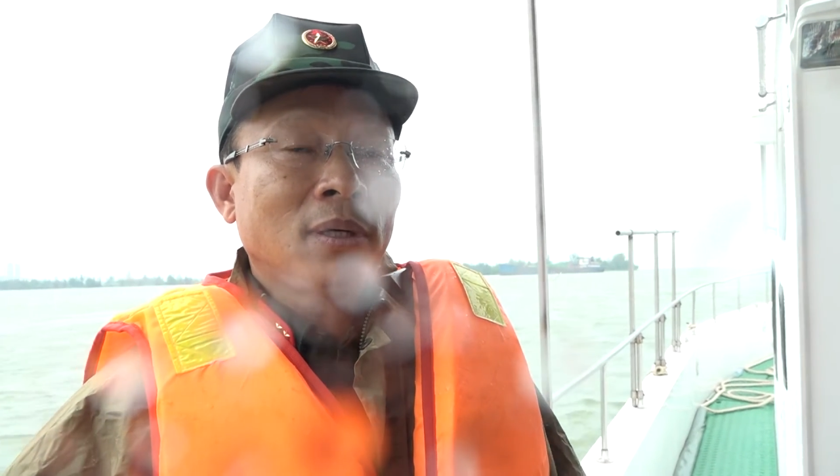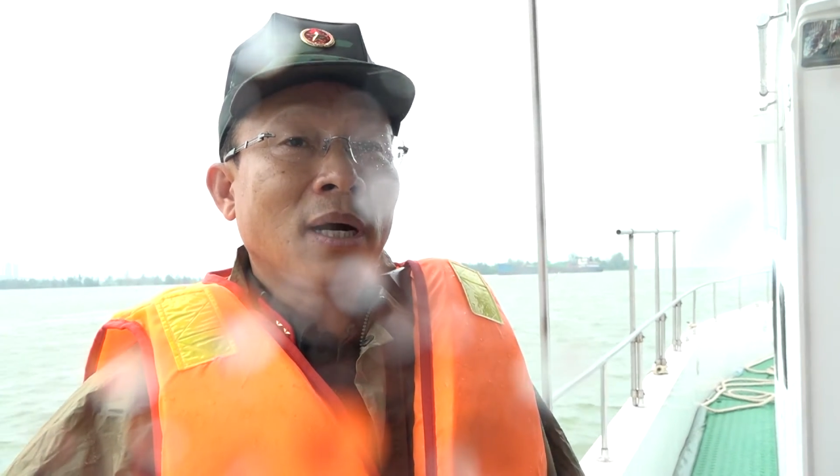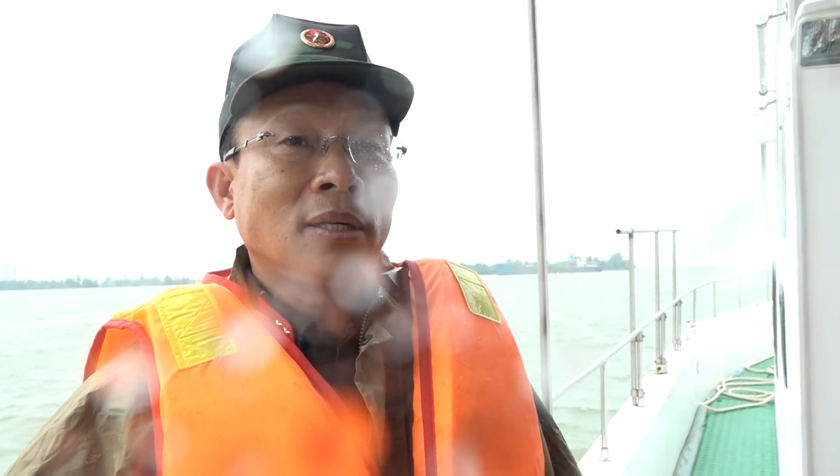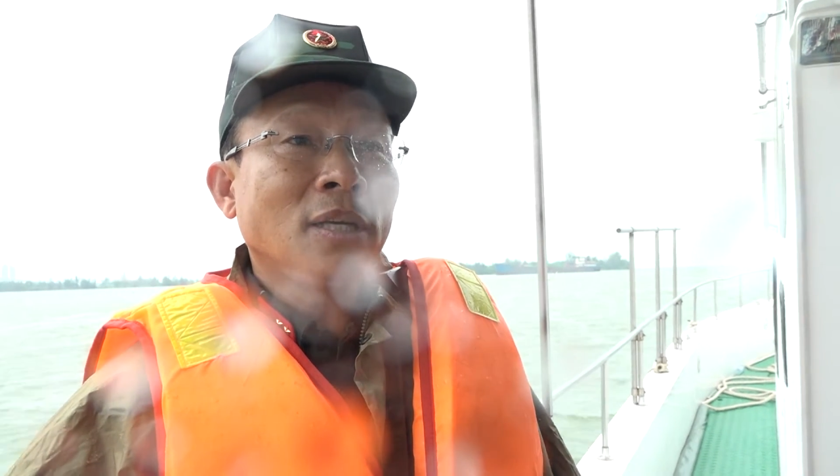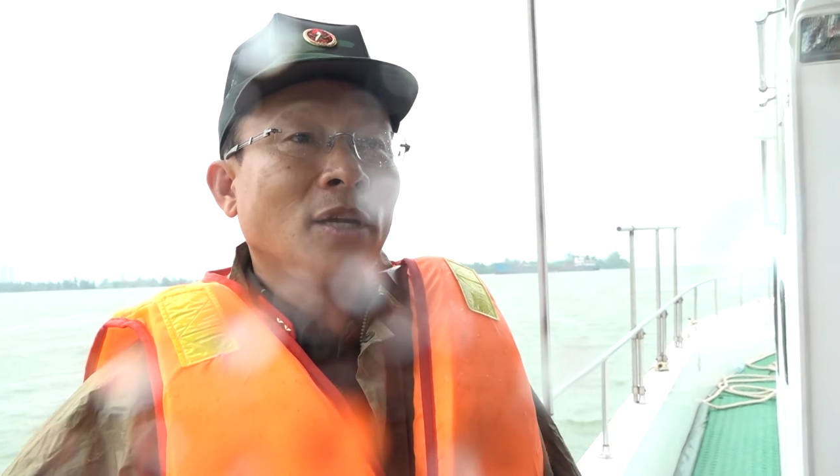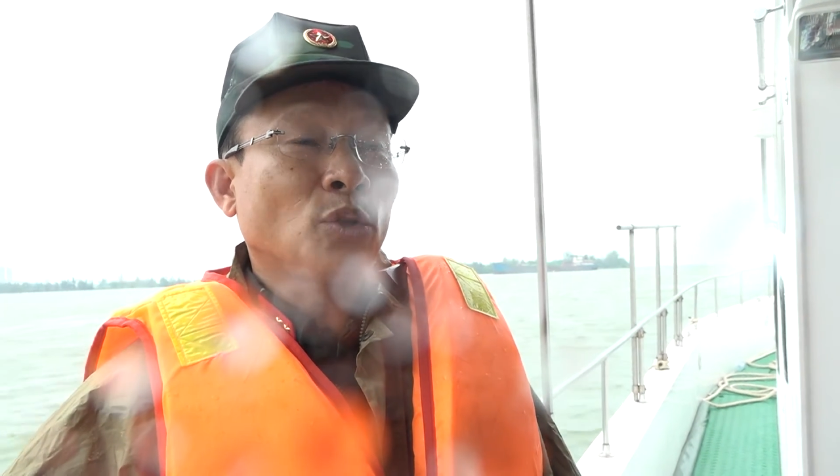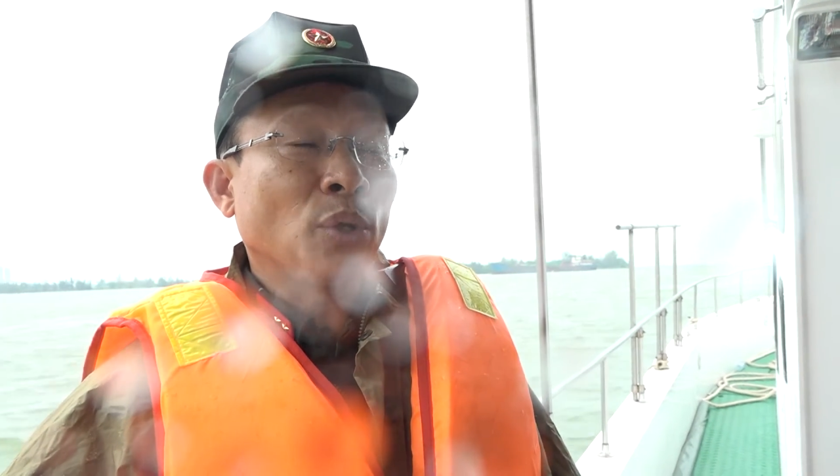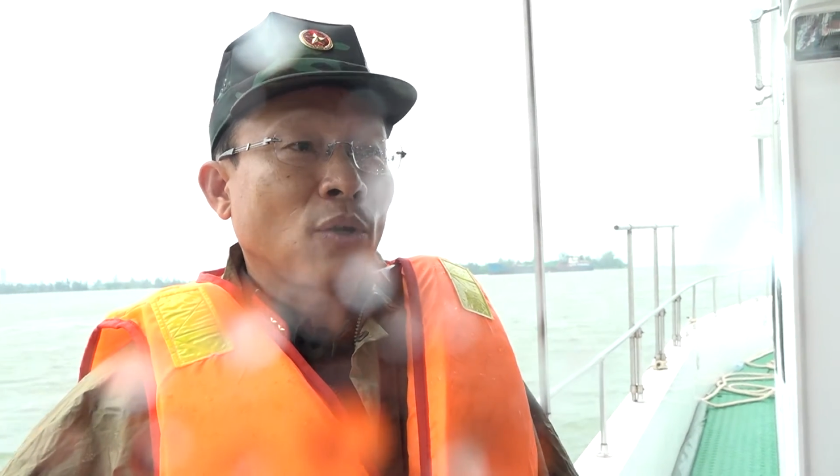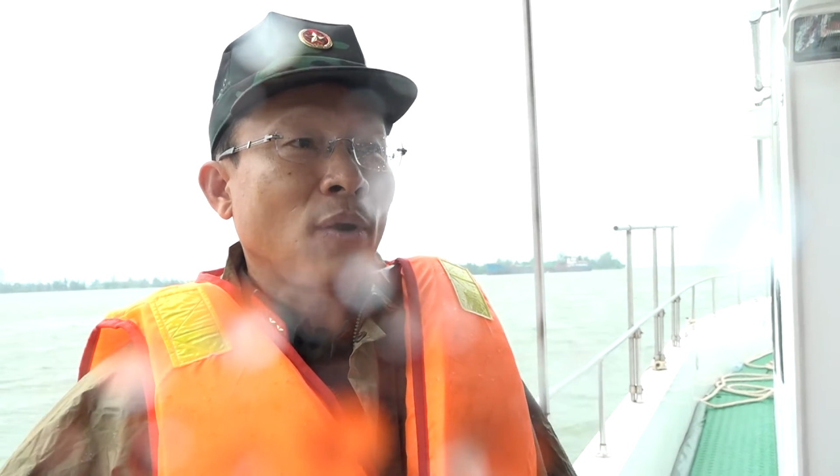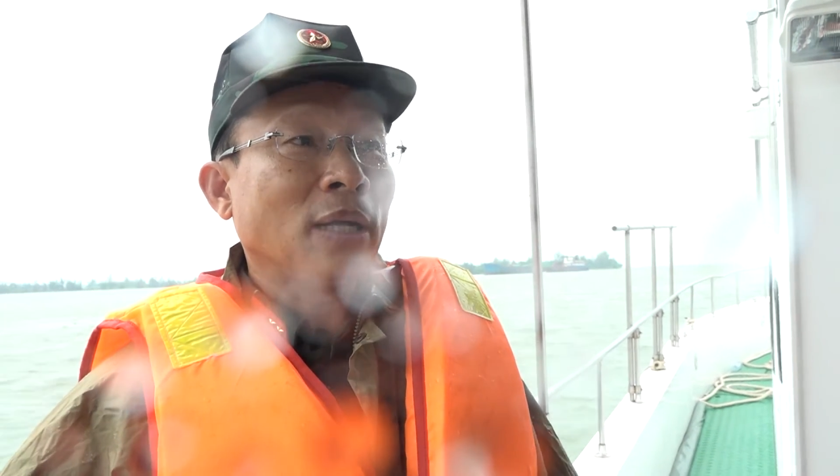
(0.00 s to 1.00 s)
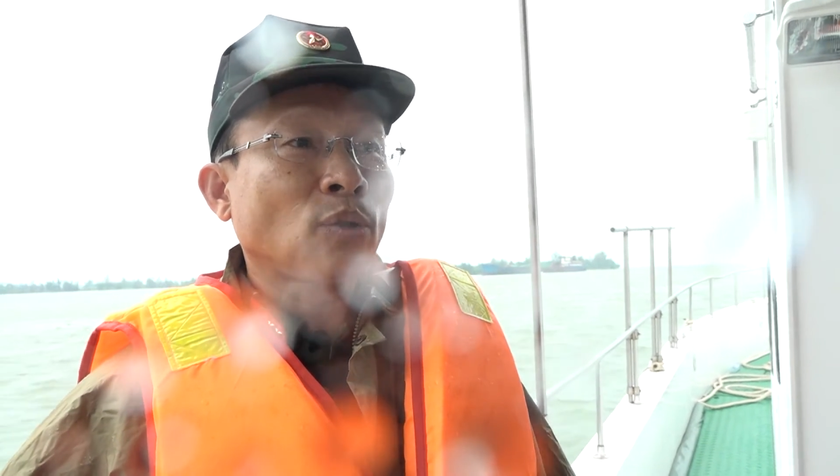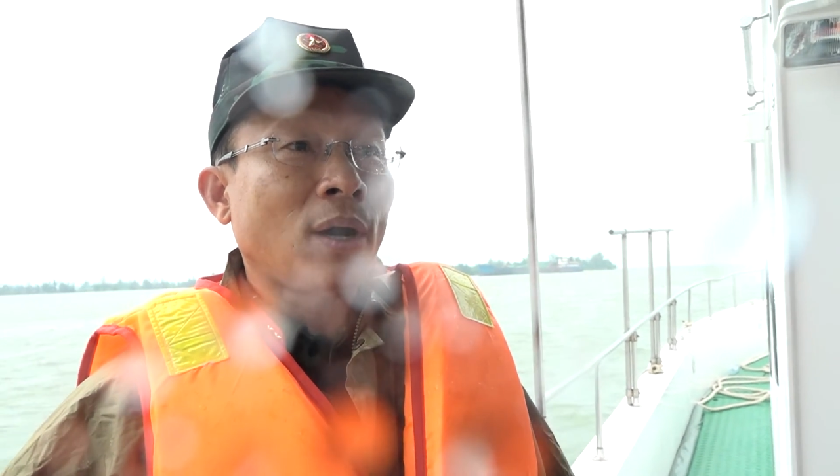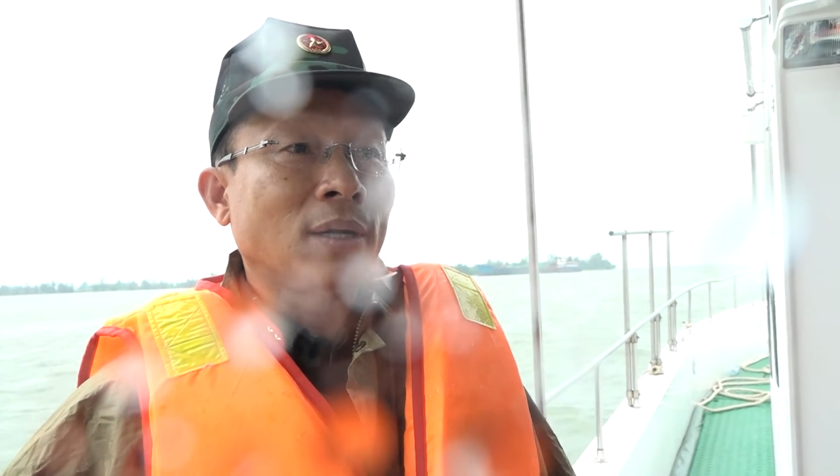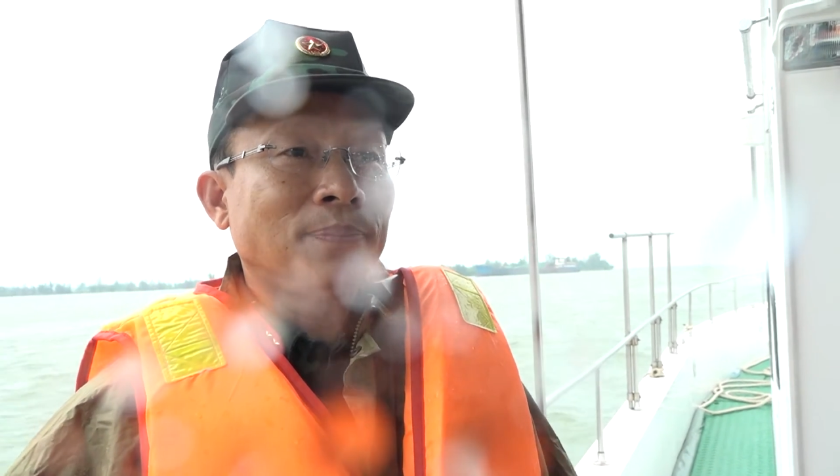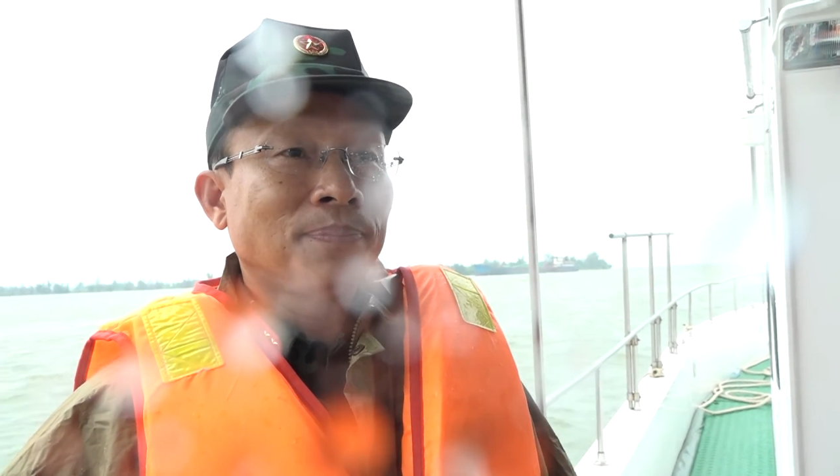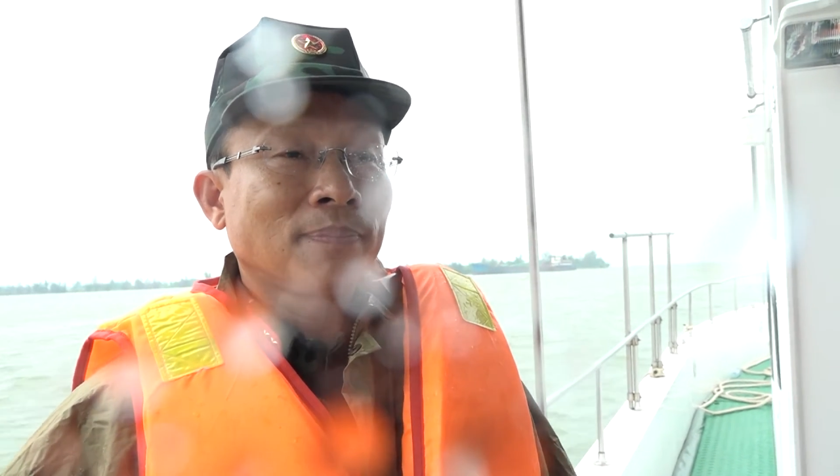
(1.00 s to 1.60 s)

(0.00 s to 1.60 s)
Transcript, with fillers: gần như là tuyệt đối an toàn